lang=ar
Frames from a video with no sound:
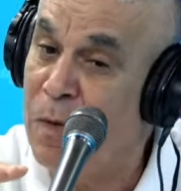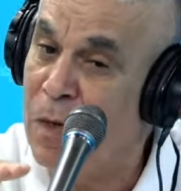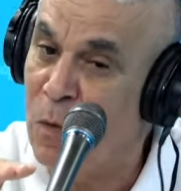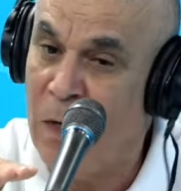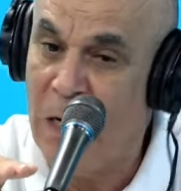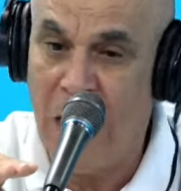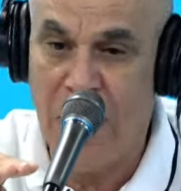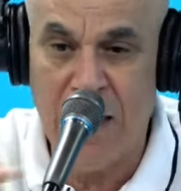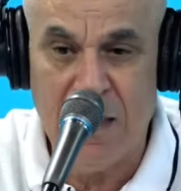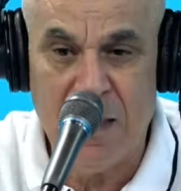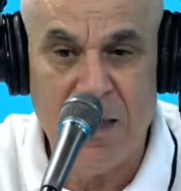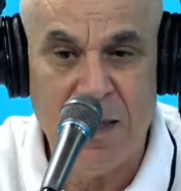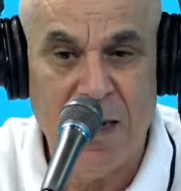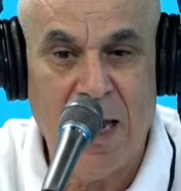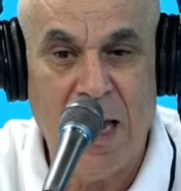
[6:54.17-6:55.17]
وانا ضد
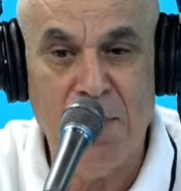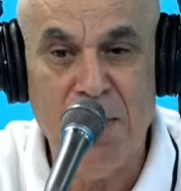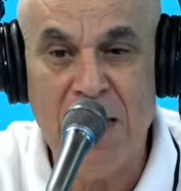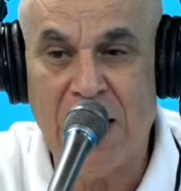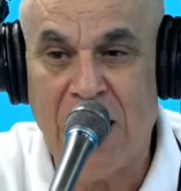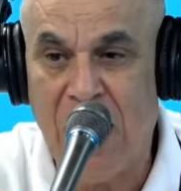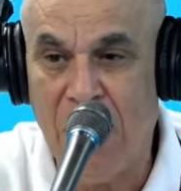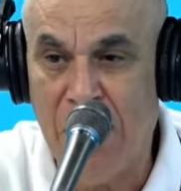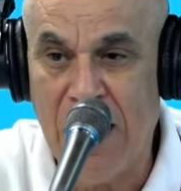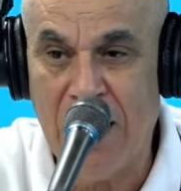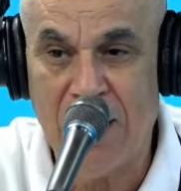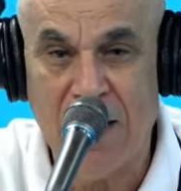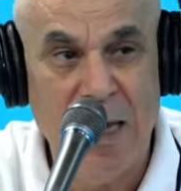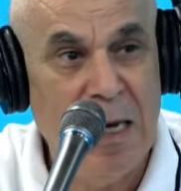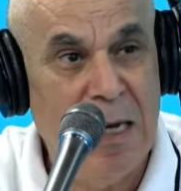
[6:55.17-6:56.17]
عمليه
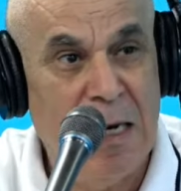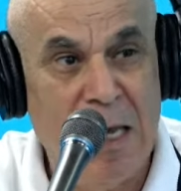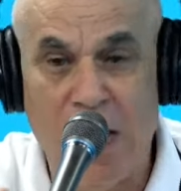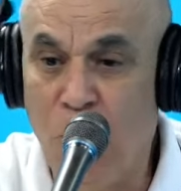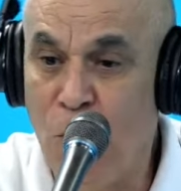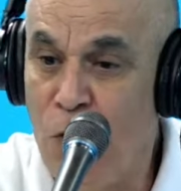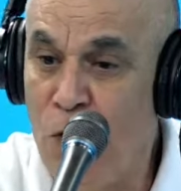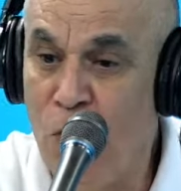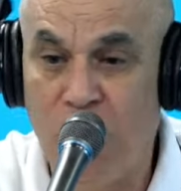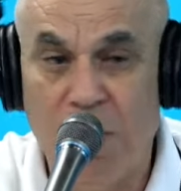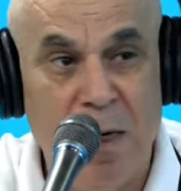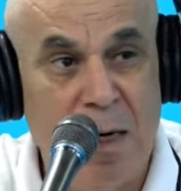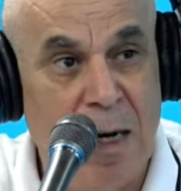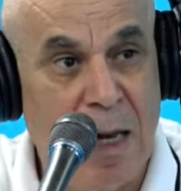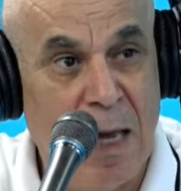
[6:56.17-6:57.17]
الاحباط لانه اليوم
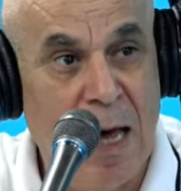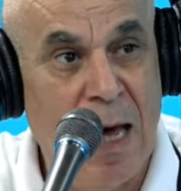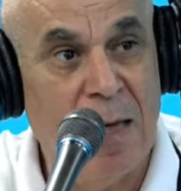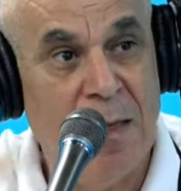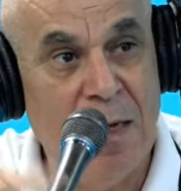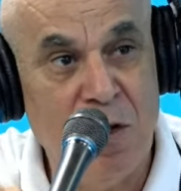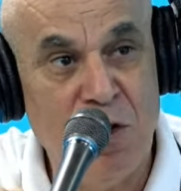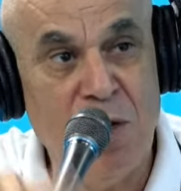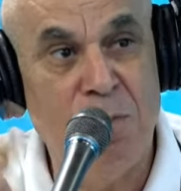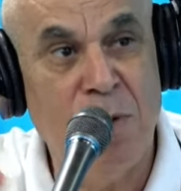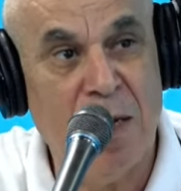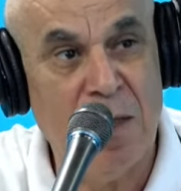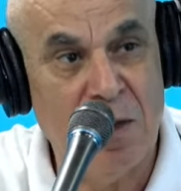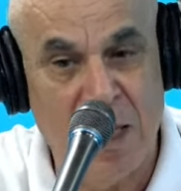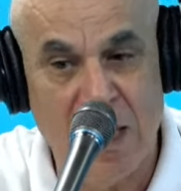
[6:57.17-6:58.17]
القائد اللي يجي
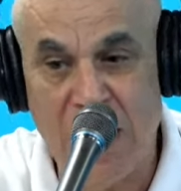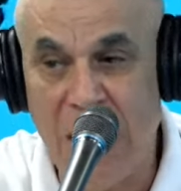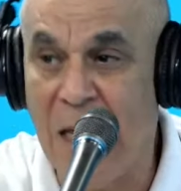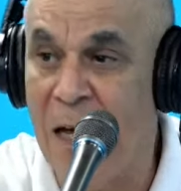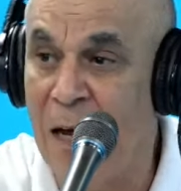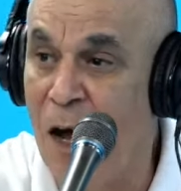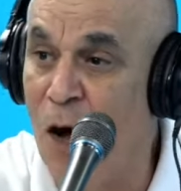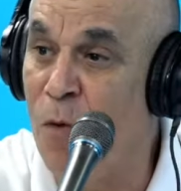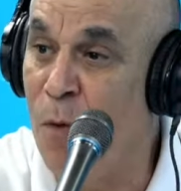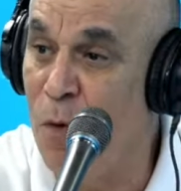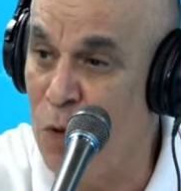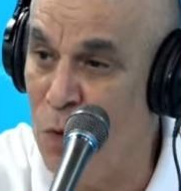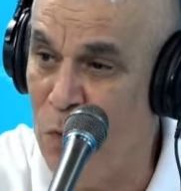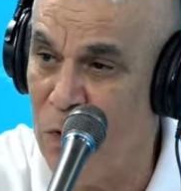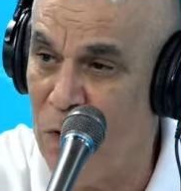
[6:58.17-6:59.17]
بعد هنيه راهو
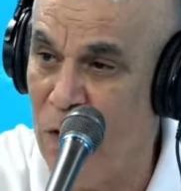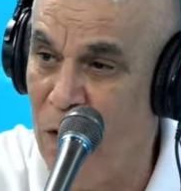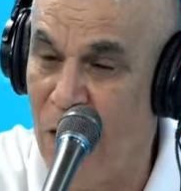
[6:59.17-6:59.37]
موجود